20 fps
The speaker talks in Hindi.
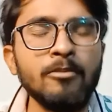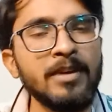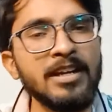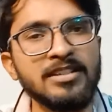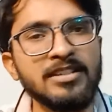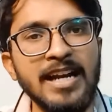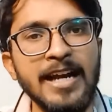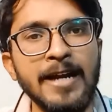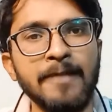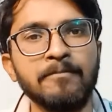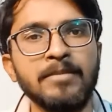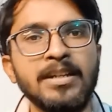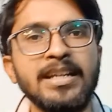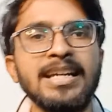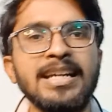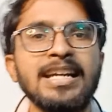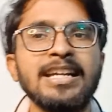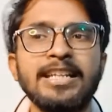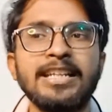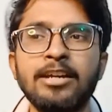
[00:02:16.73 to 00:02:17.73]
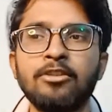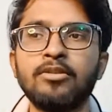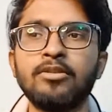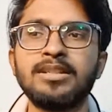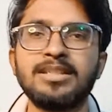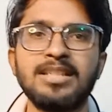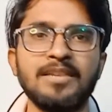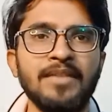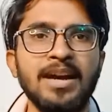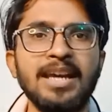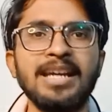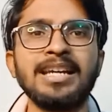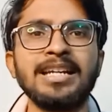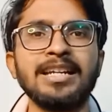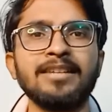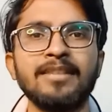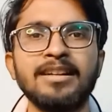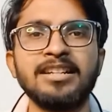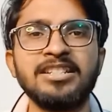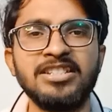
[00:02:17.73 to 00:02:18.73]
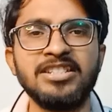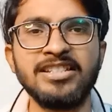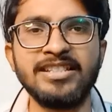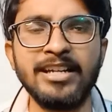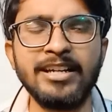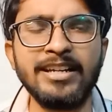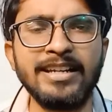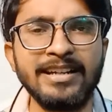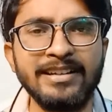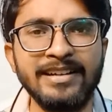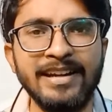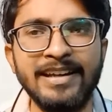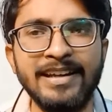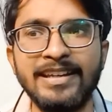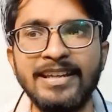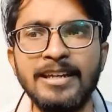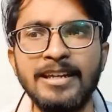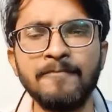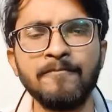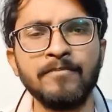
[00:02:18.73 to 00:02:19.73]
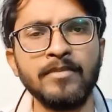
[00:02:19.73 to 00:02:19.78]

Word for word: बेचना है ठीक है यानी कि कोई सफाई करने वाली चीज़ है इलेक्ट्रिक की